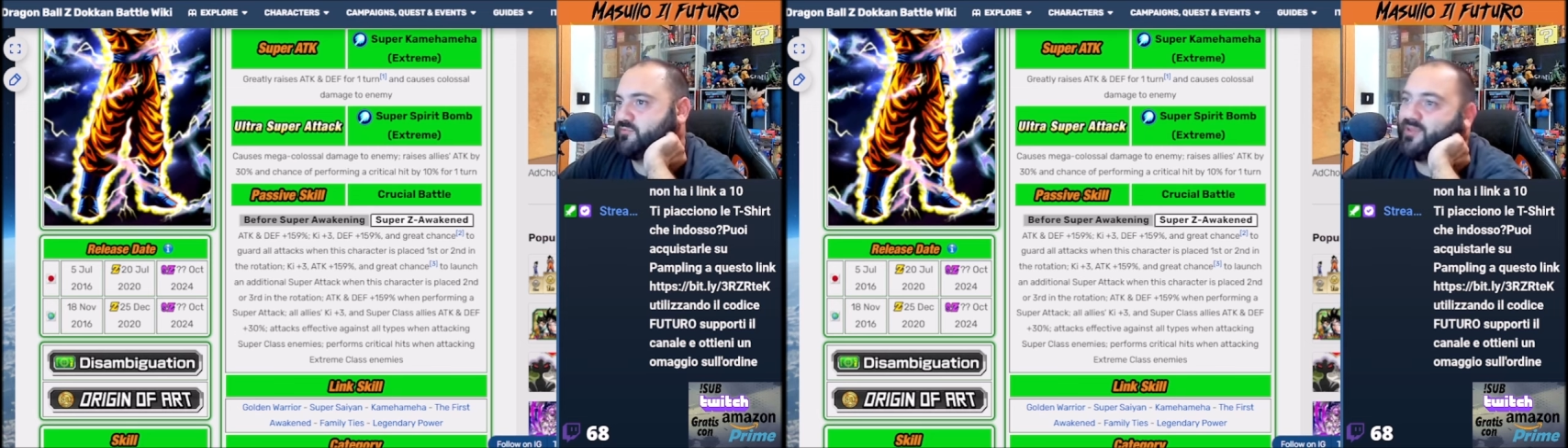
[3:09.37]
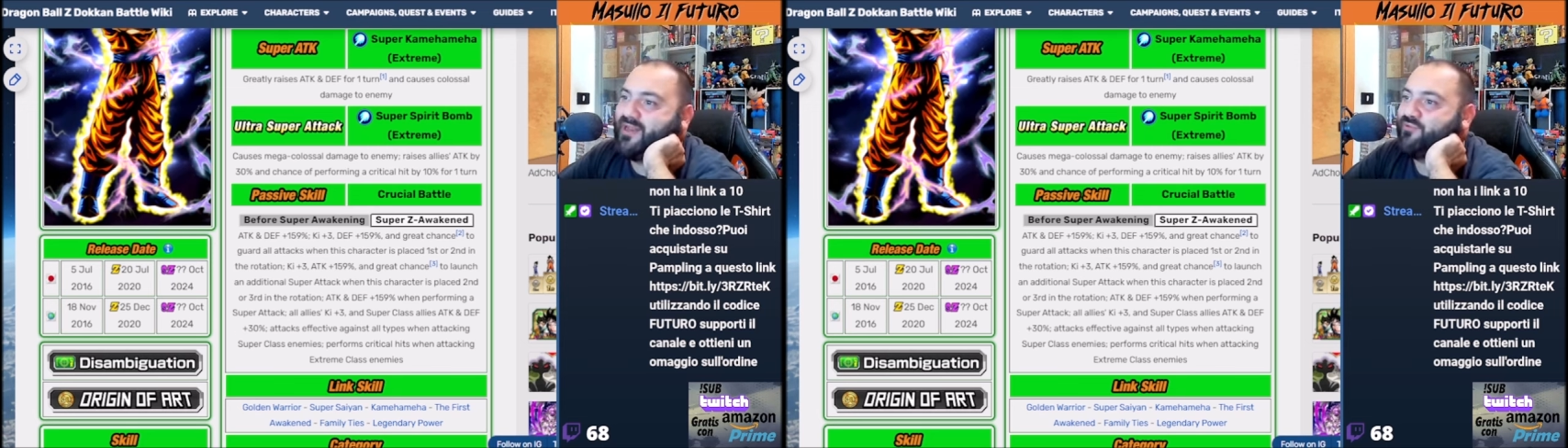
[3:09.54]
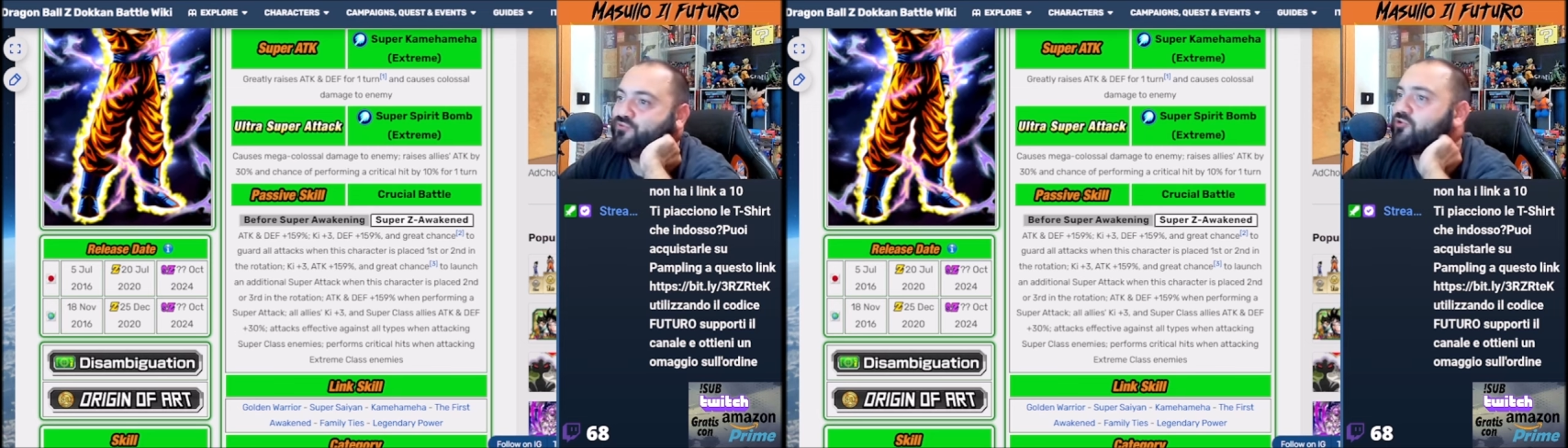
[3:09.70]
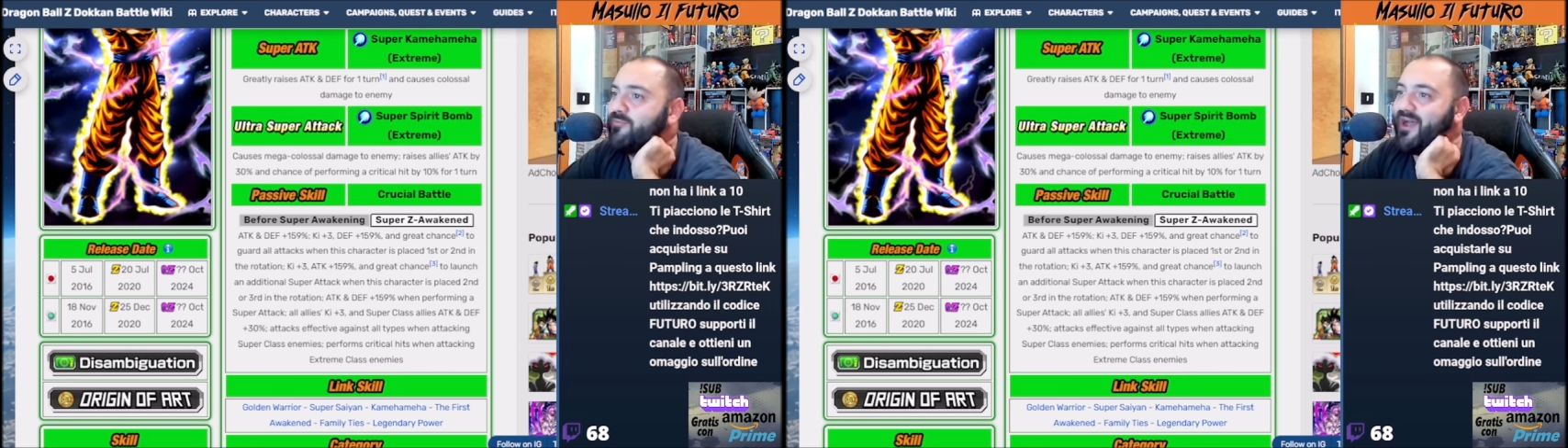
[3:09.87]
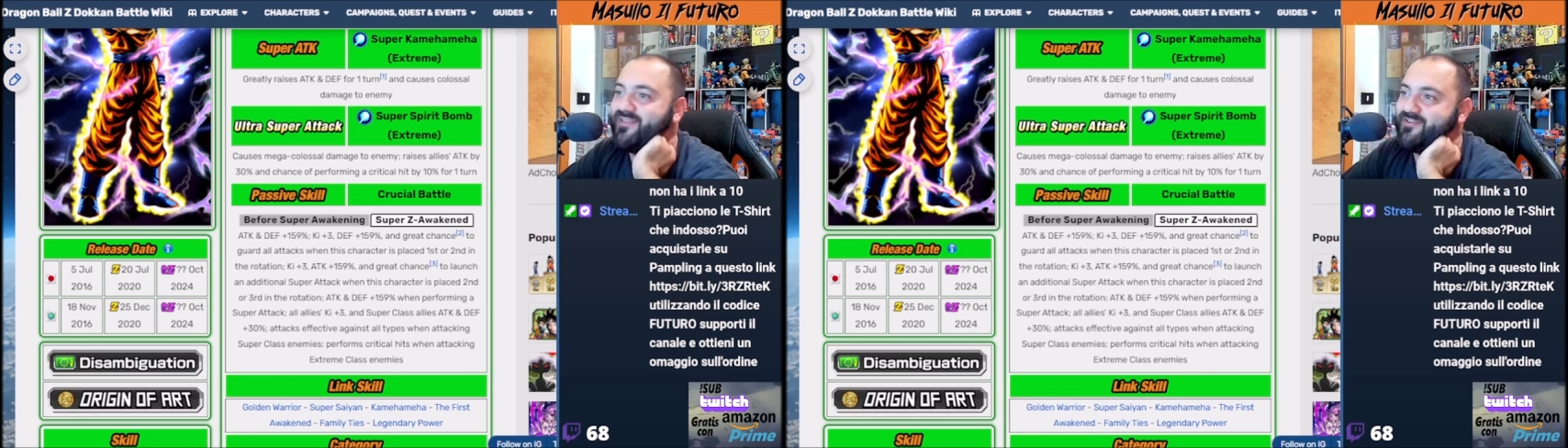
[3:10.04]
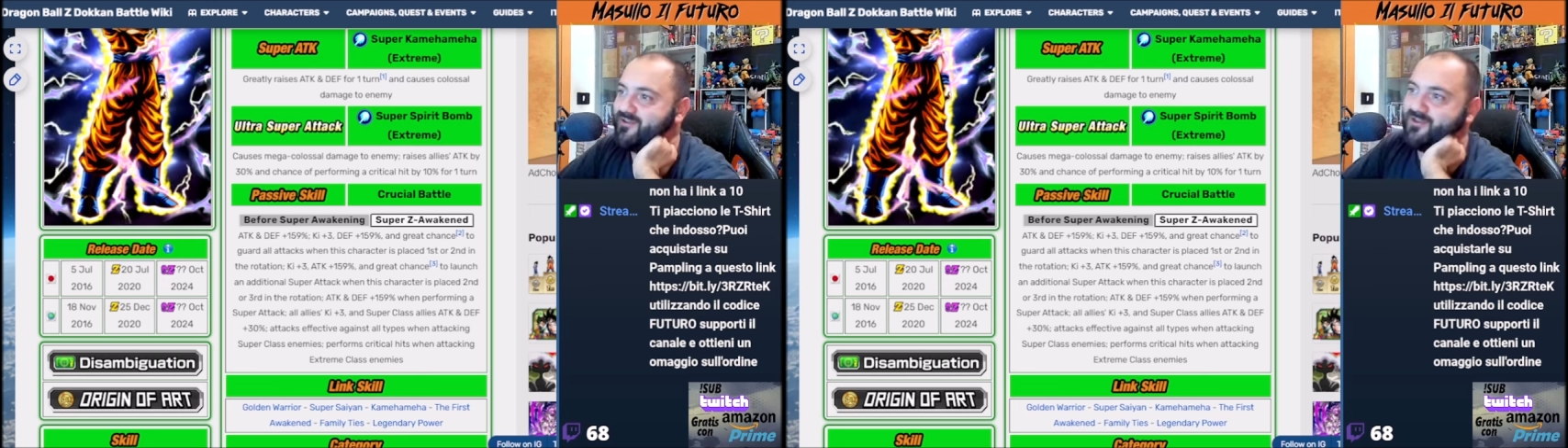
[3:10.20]
per
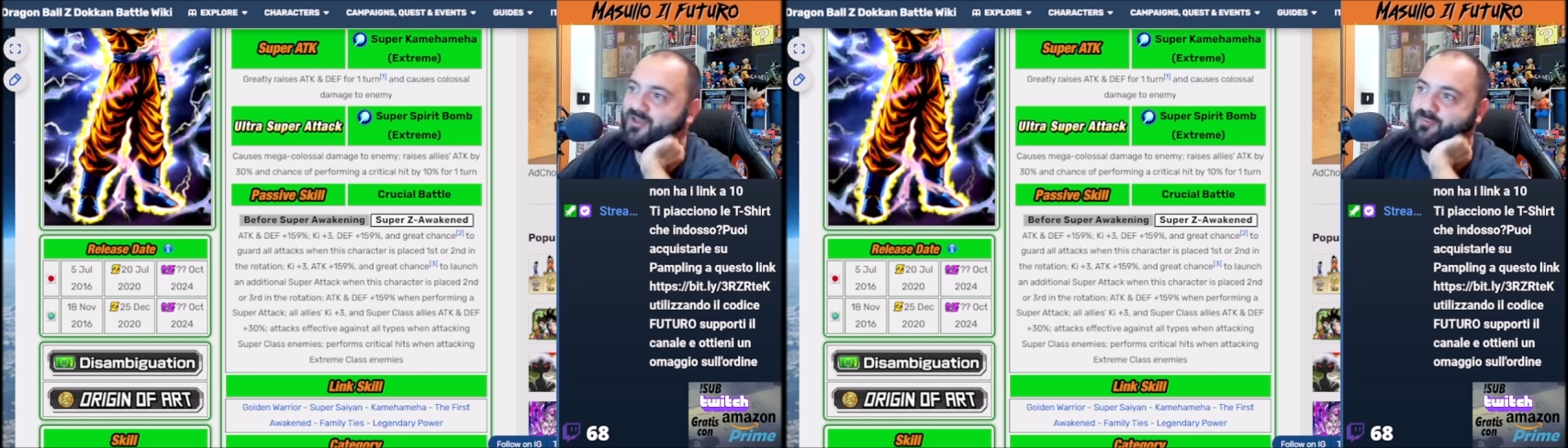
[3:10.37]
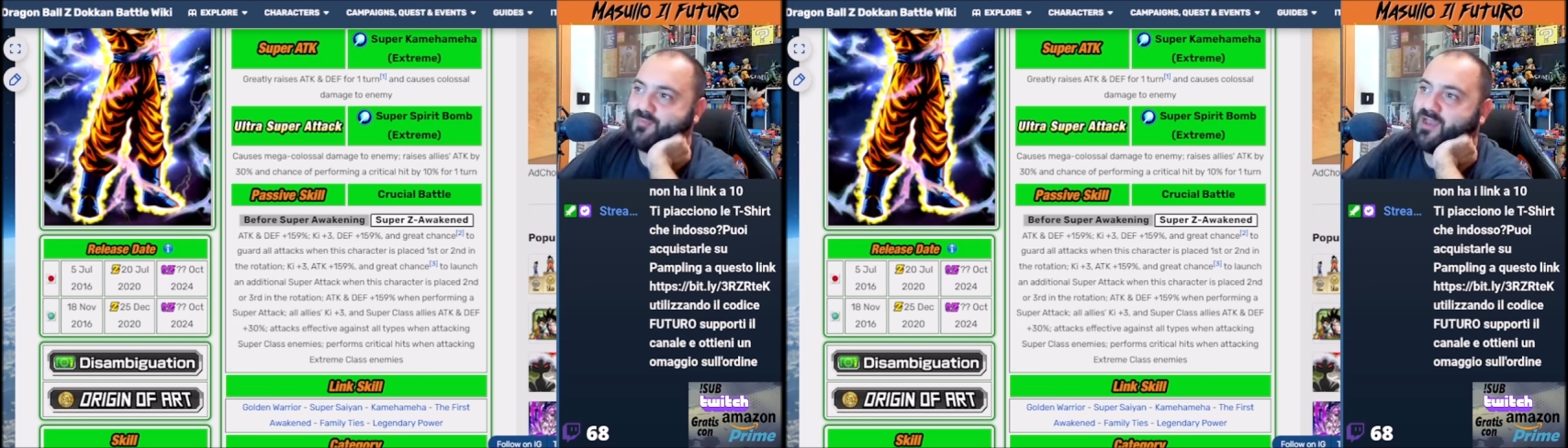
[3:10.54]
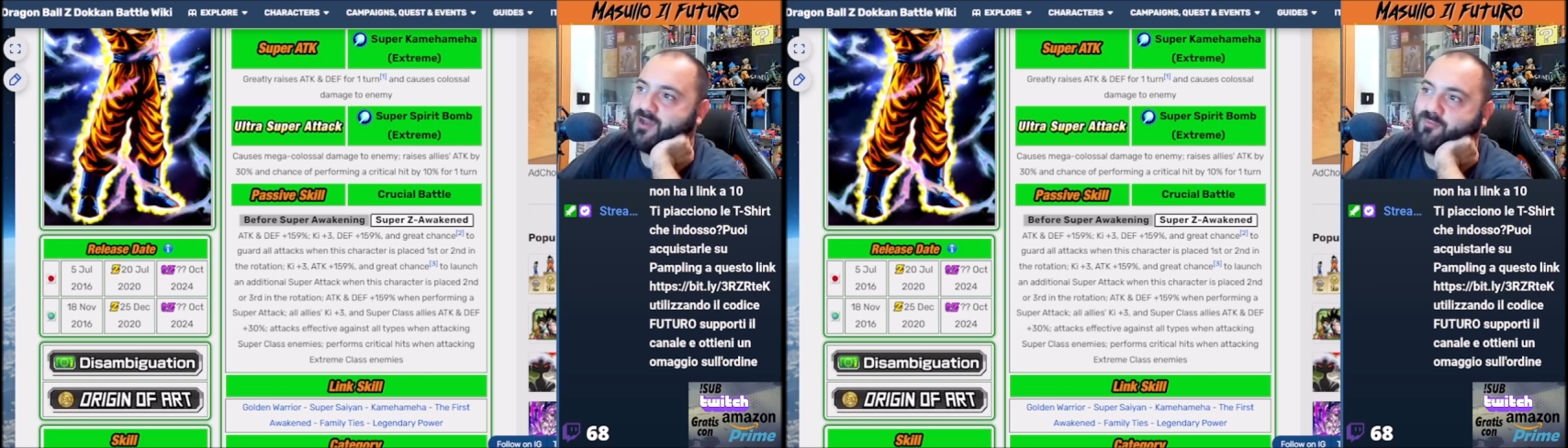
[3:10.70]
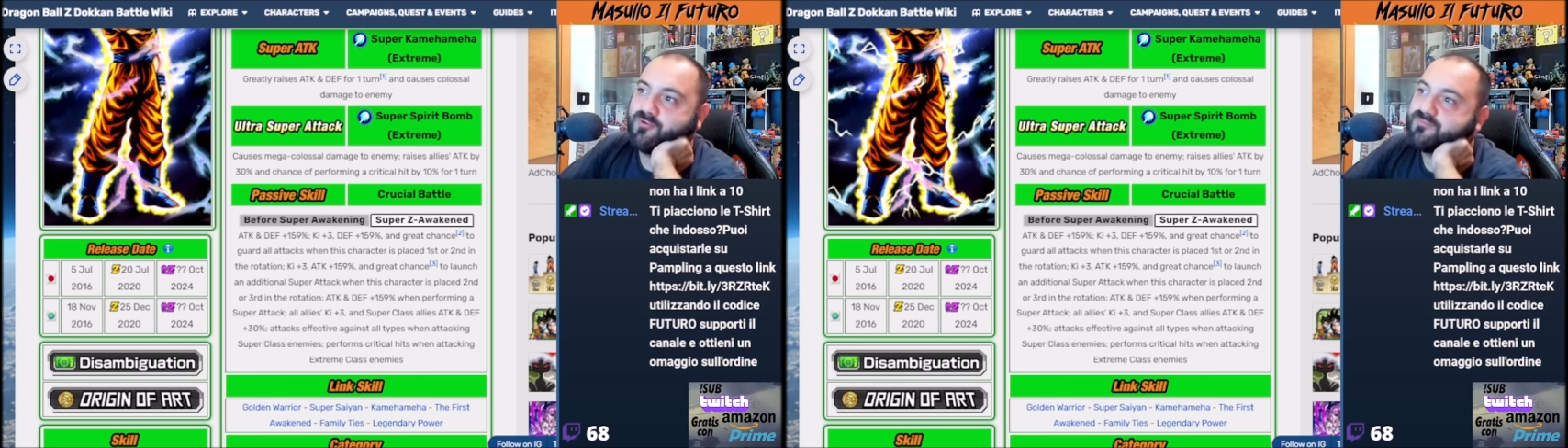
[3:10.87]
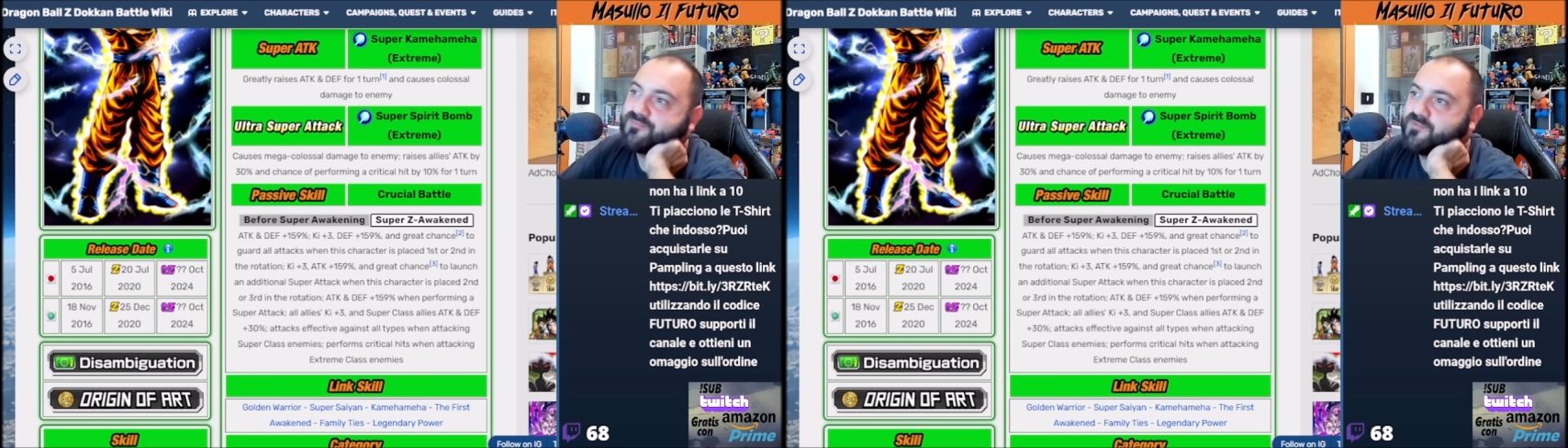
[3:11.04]
antonomasia, abbiamo